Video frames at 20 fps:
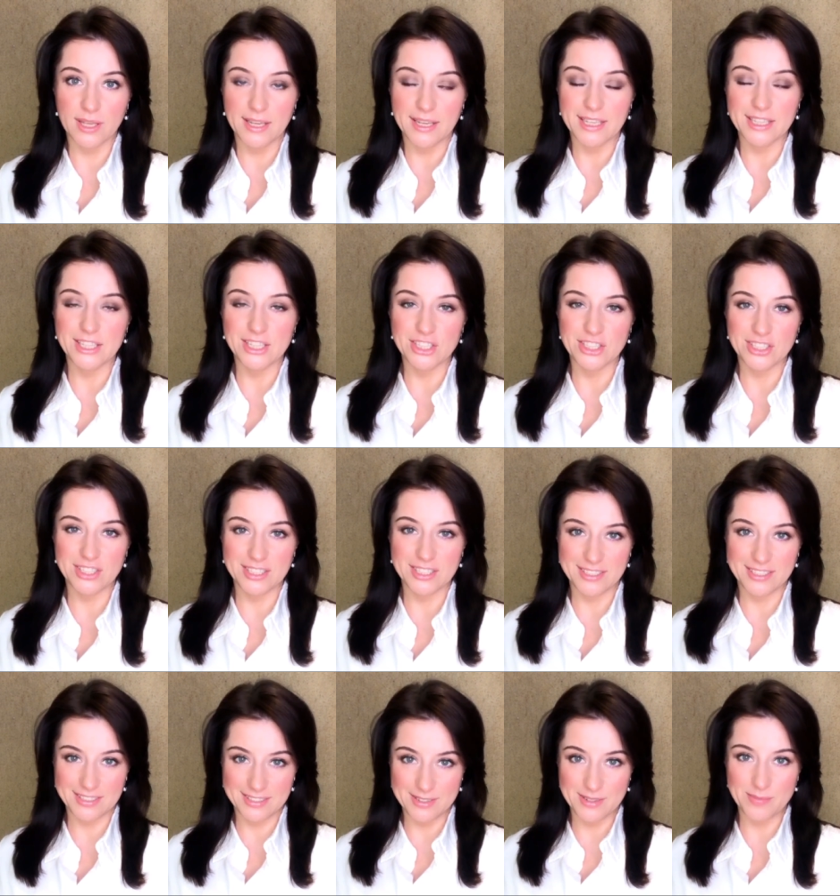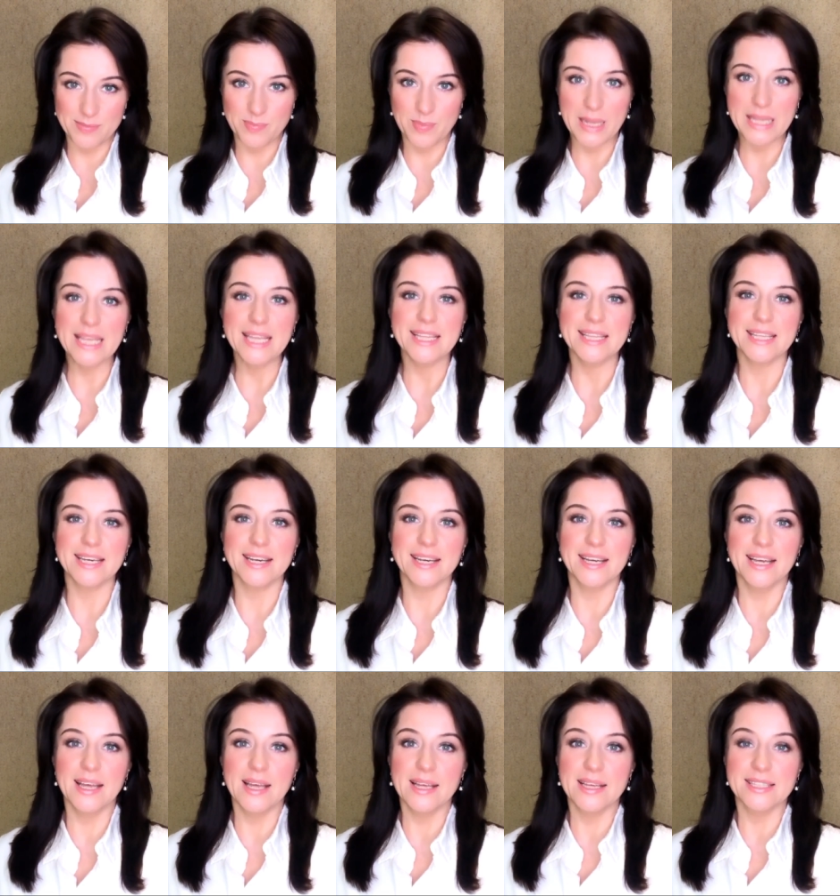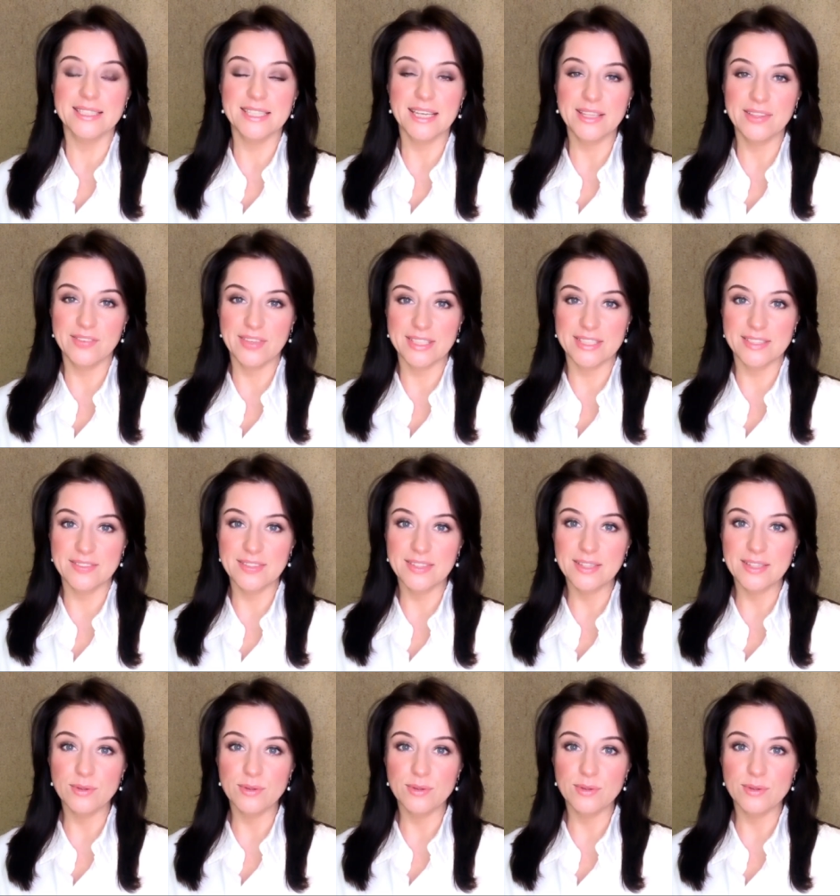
Это же понятно? Соответственно,